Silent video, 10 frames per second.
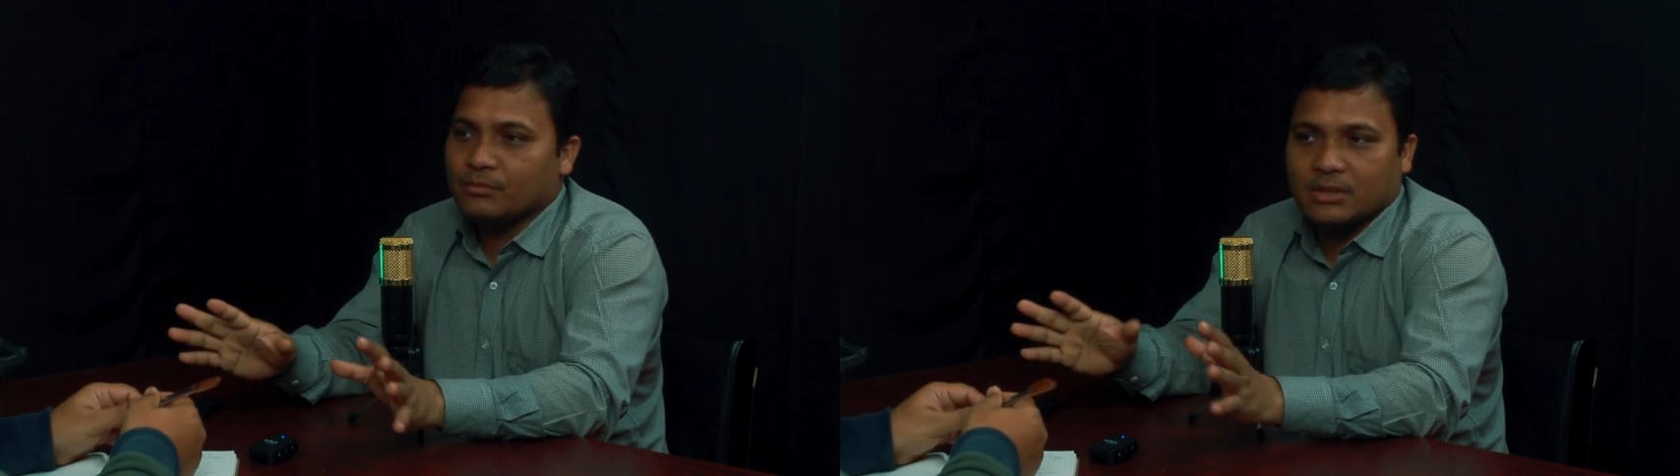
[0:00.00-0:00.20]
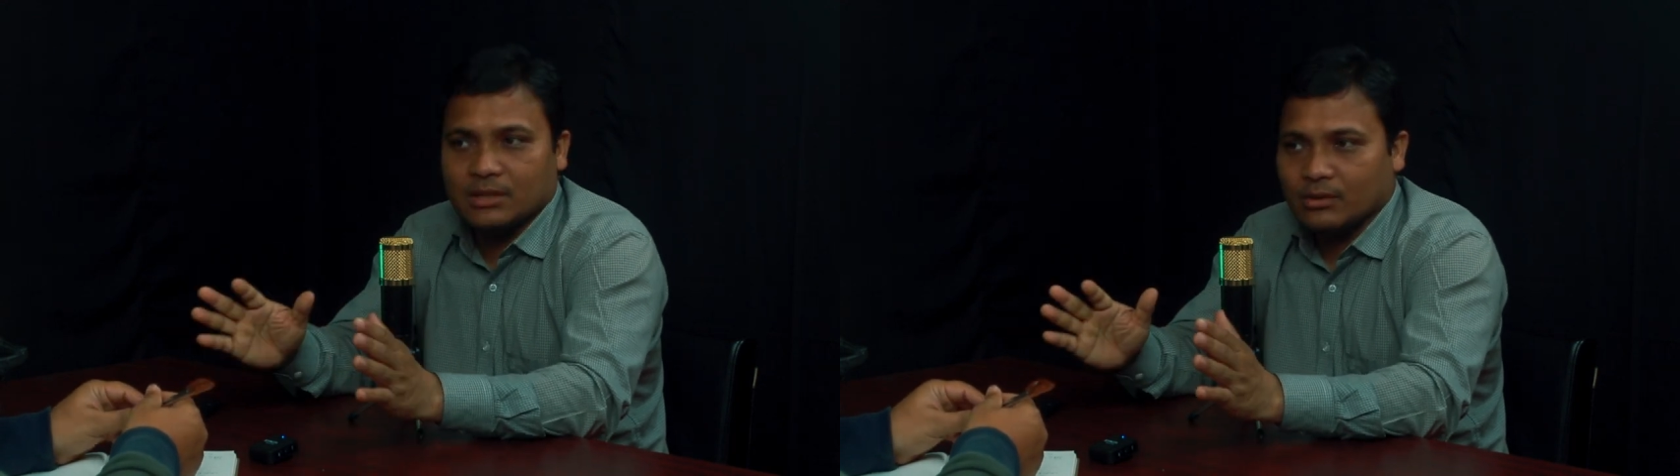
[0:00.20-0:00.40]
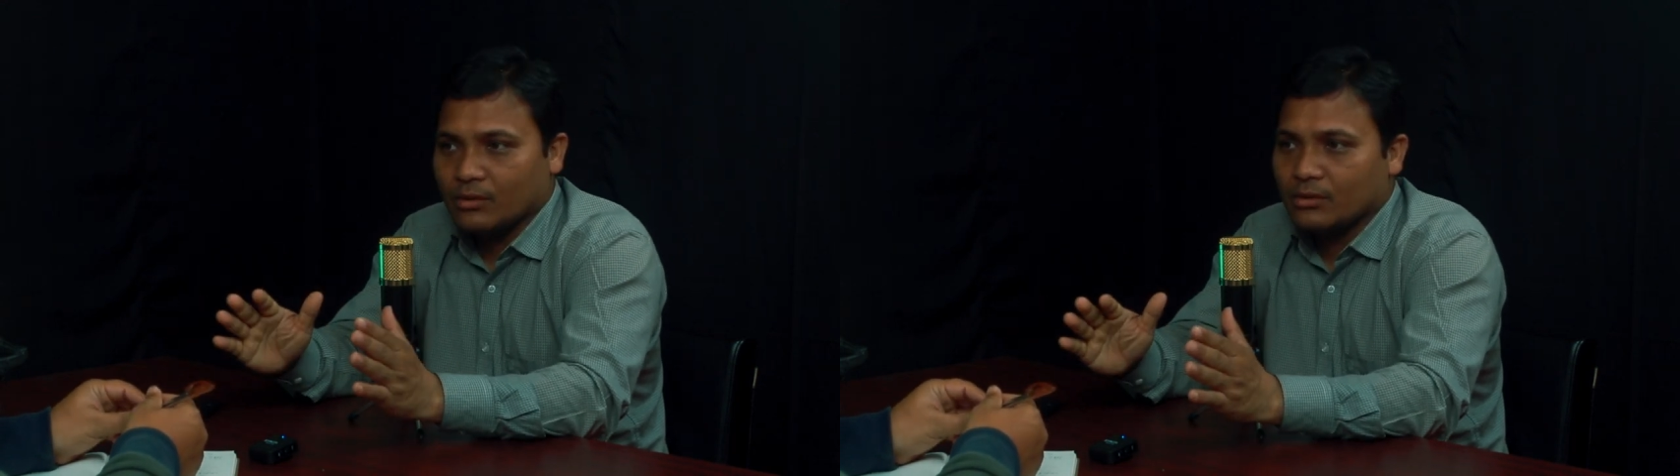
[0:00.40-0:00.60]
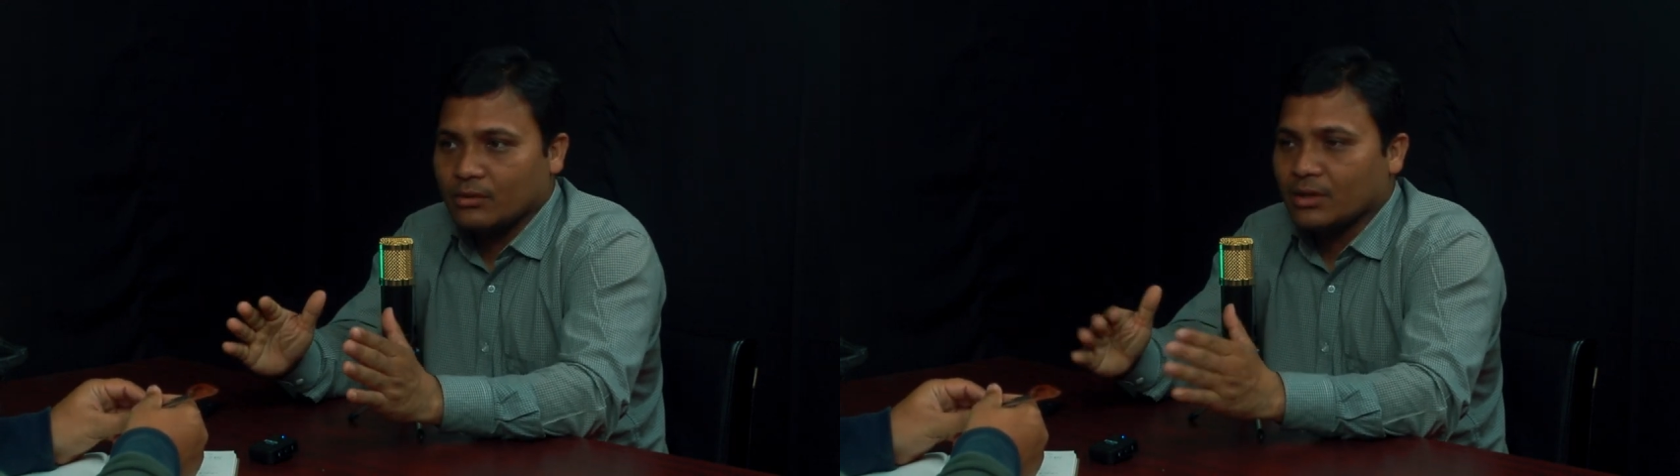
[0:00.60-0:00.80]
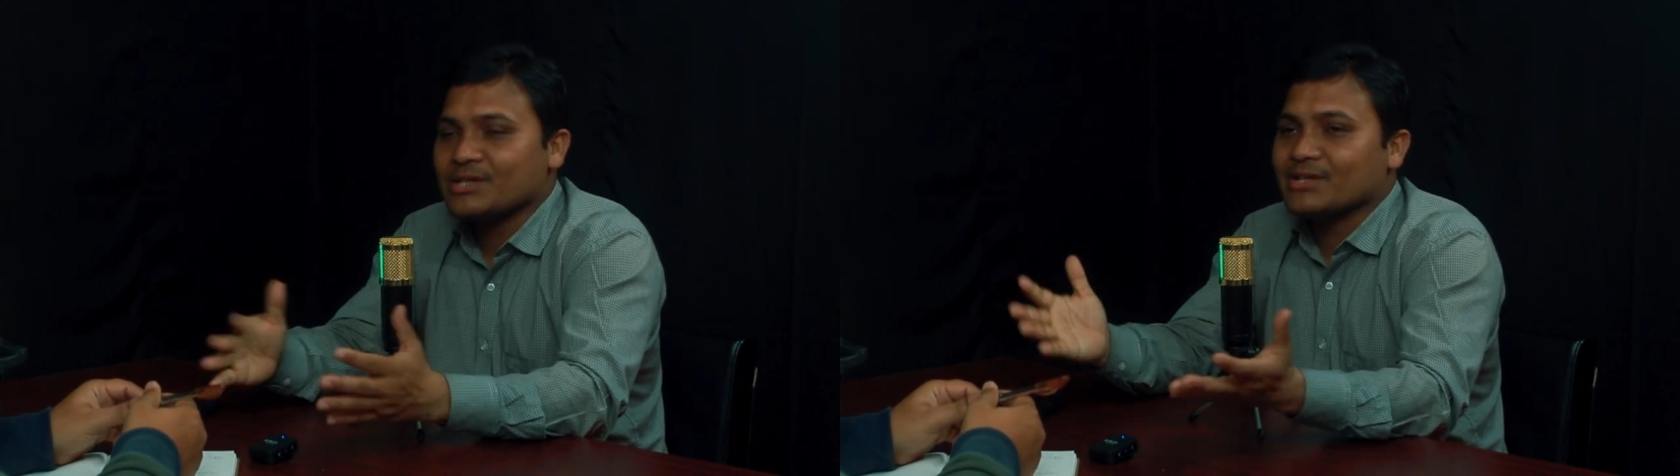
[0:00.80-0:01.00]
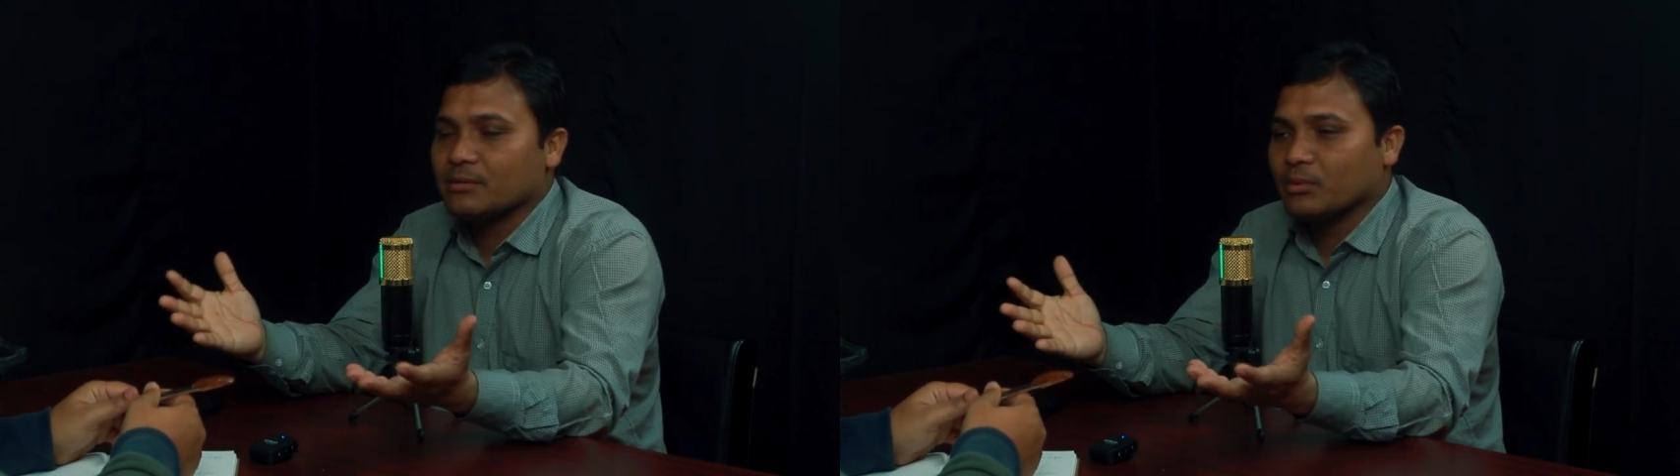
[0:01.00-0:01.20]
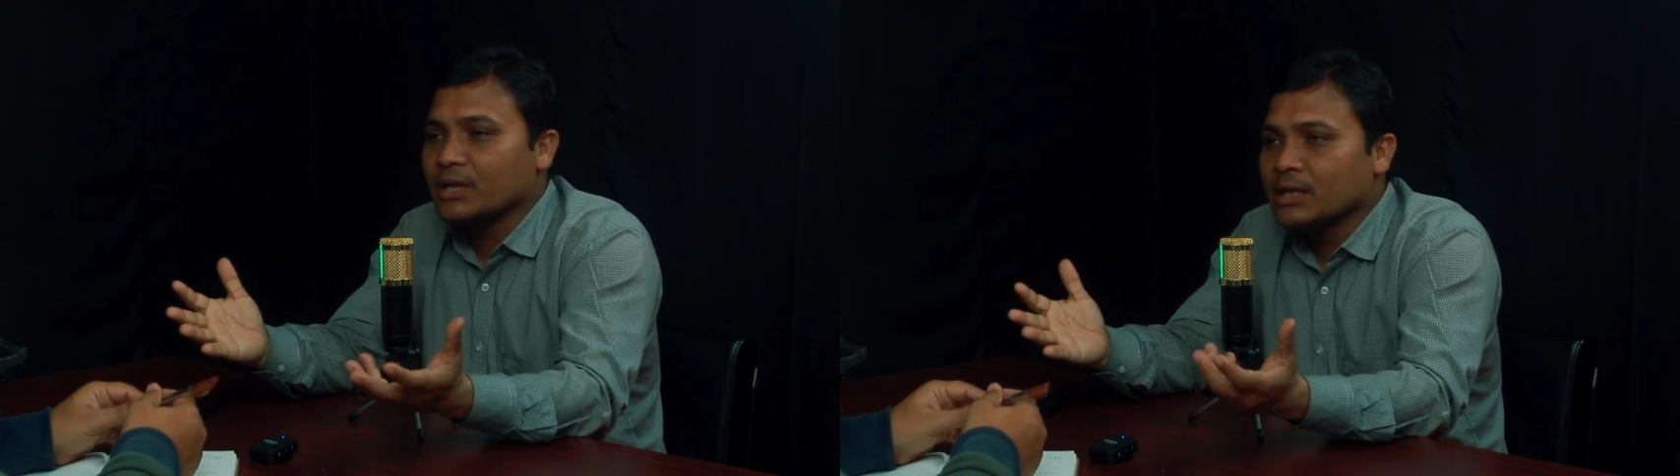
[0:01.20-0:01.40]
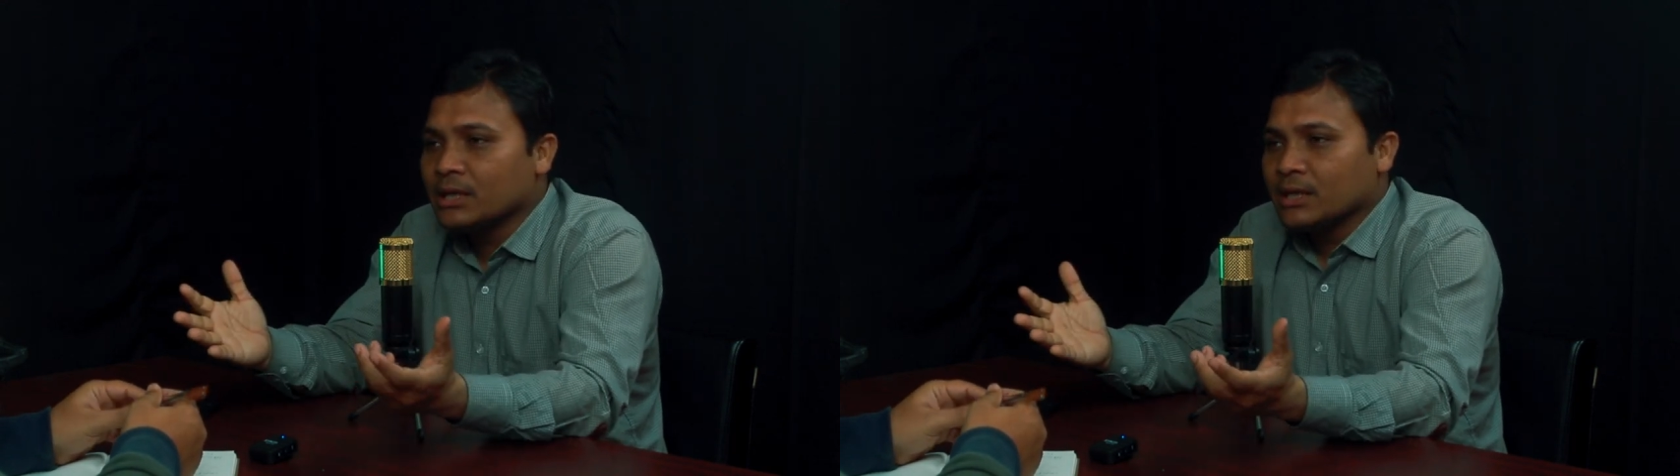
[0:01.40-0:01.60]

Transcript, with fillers: মানে অনেস্টলি বলি